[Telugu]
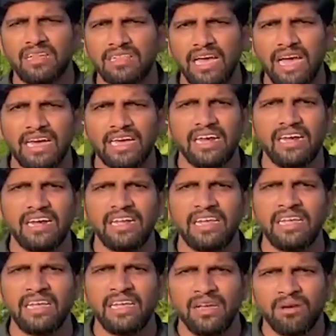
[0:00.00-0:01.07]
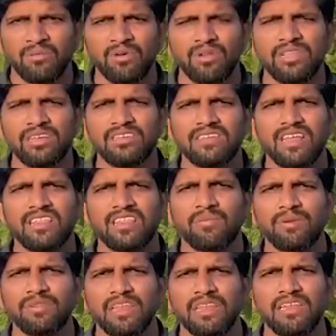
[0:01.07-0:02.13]
దయాకరెడ్డి మృతికి
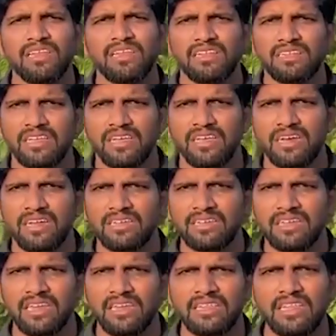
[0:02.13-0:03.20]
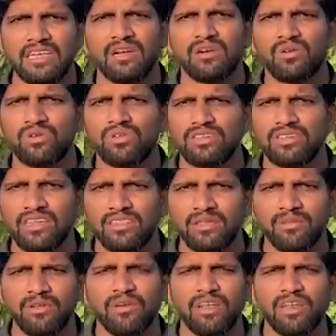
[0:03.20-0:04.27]
సంతాపం తెలియజేయడం జరిగింది ఇక్కడికి వచ్చి సైతం
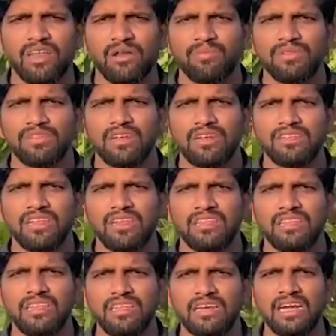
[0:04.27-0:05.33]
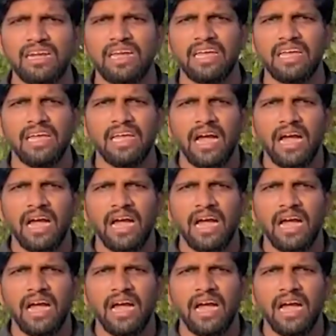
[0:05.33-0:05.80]
నివాళులు అర్పించడం చేయడం జరిగింది ఎందుకంటే